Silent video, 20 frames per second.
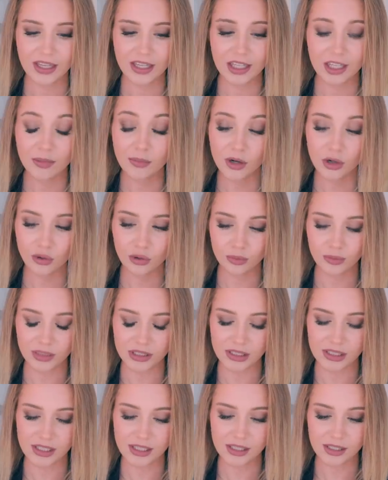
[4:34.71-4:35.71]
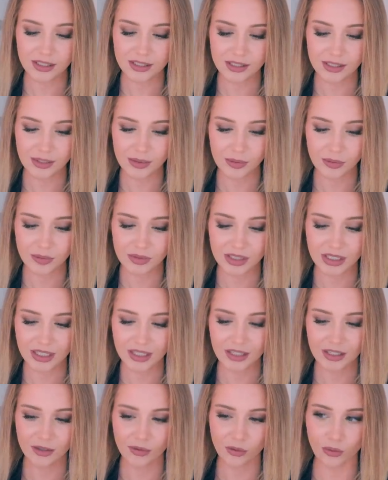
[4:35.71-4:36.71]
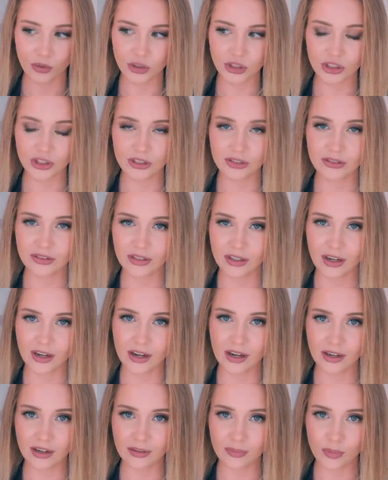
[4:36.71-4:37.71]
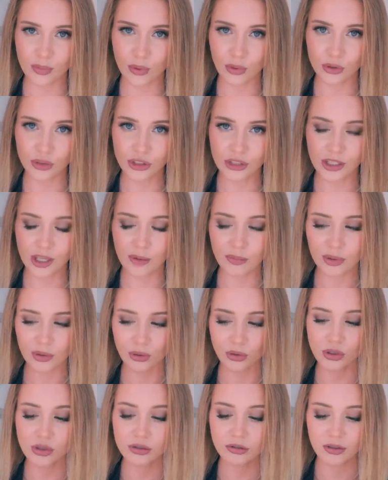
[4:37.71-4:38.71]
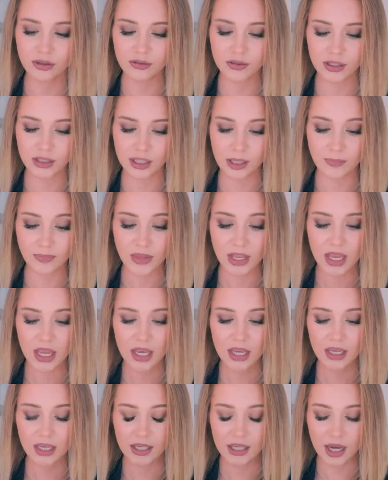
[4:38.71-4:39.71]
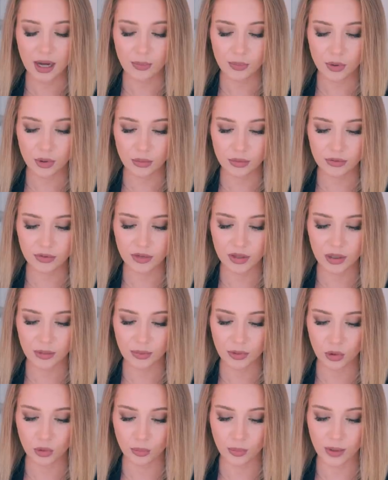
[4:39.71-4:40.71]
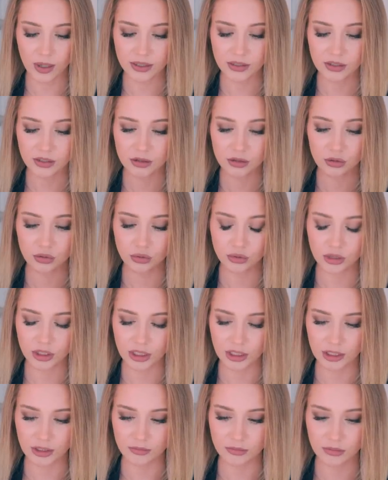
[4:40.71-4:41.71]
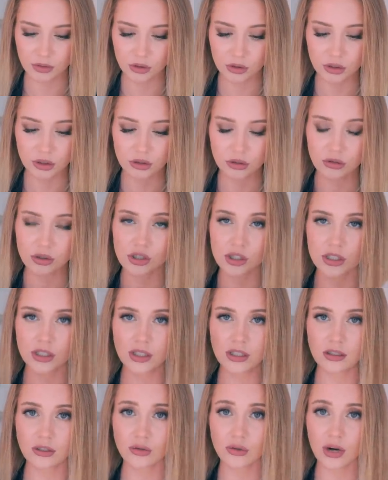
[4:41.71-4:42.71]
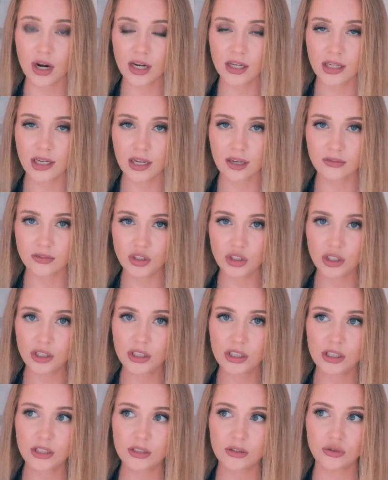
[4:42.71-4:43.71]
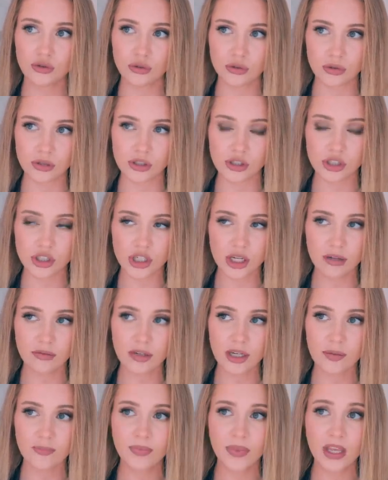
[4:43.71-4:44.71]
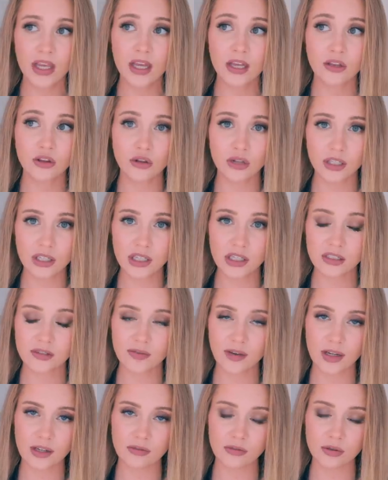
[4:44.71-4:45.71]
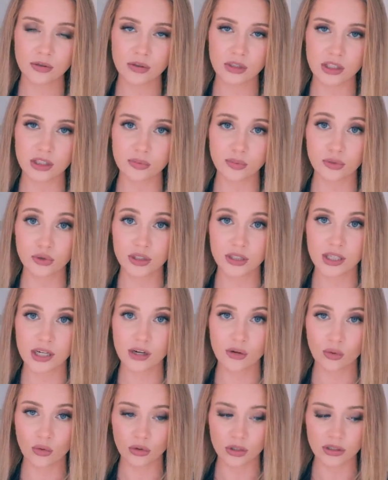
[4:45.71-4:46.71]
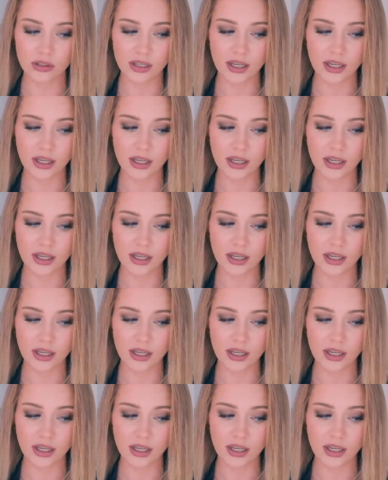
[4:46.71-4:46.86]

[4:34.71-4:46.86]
Не могу без них, на самом деле очень такая прочная подошва видно. И я пробовала покупать другие, то есть тоже на натуральной овчине, чуть дешевле, но они разваливаются спустя год.